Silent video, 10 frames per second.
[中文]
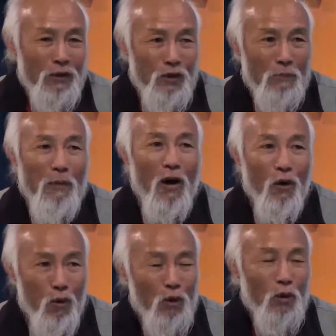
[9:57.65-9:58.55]
去
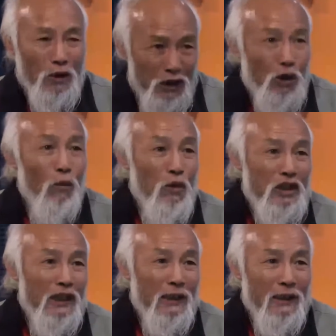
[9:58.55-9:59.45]
保护地球母
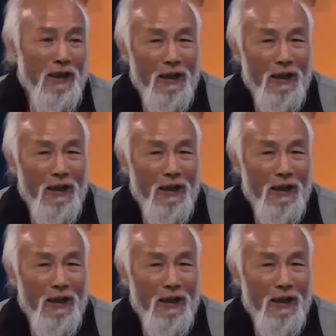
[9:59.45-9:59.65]
亲。